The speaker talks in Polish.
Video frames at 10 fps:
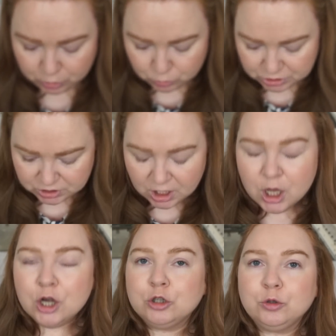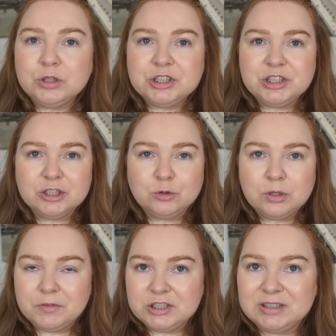I to już jest któryś cień,
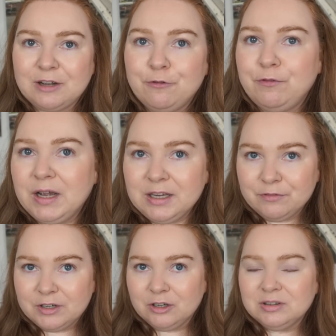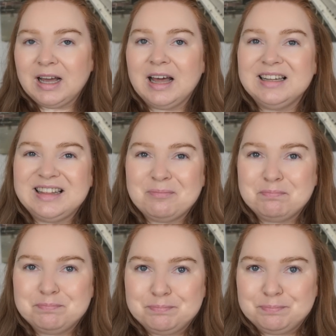który właśnie tak fajnie wygląda, ale
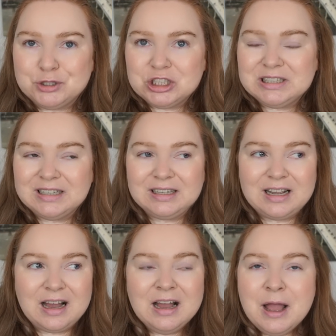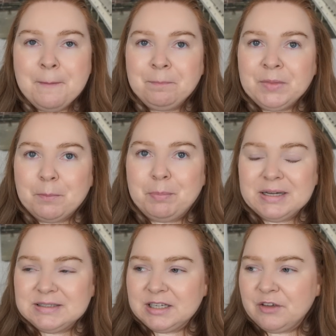ta brzydka taka
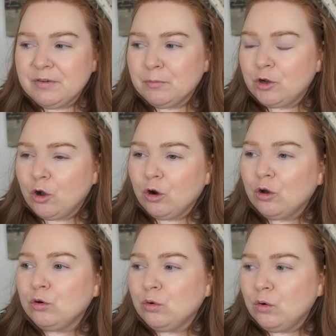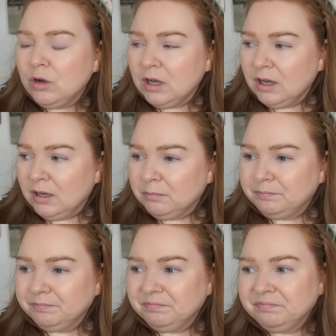baza, nie wiem, koloru
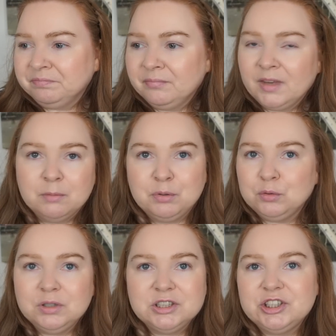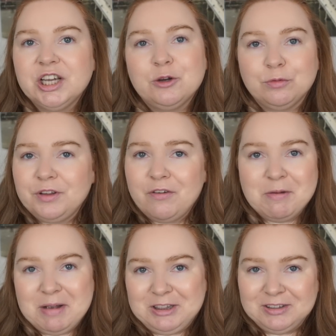mm, brudnych ścieków, nie
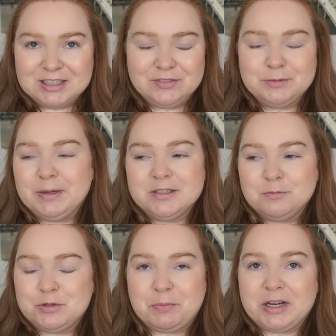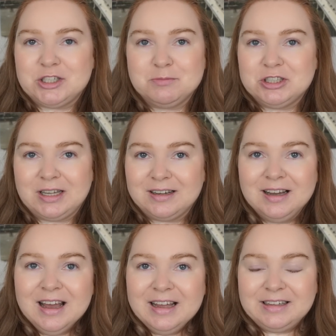wiem jak to nazwać. Bardzo mi przepraszam, że tak
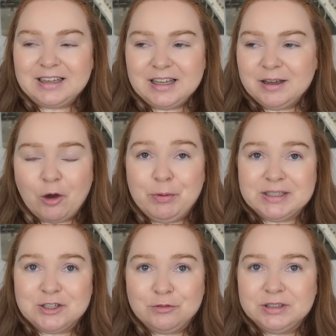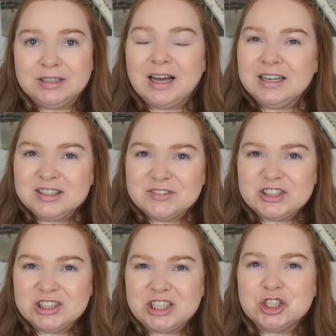taki obrazowy ten, ale to jest
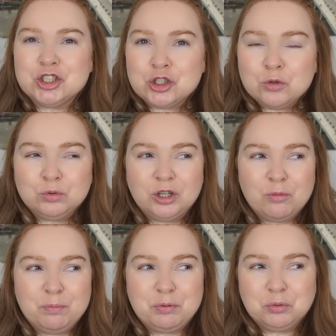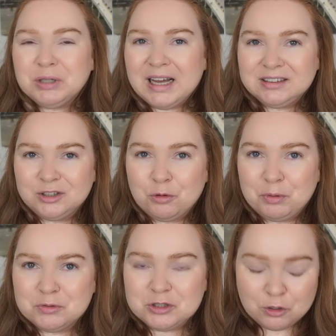właśnie taki
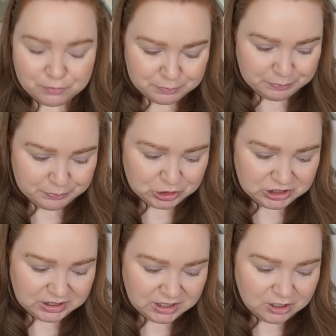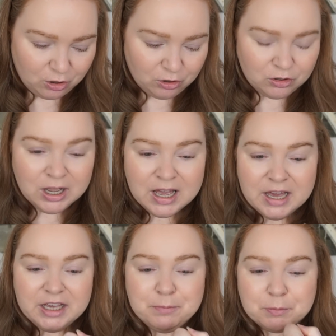żółto-brunatno-brązowy, brzydki kolor
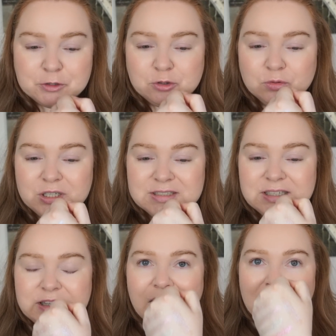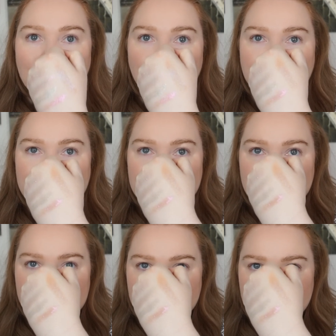i po prostu, no niestety, ale u mnie
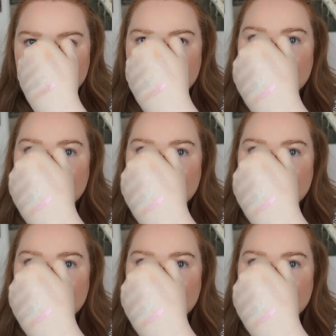najczęściej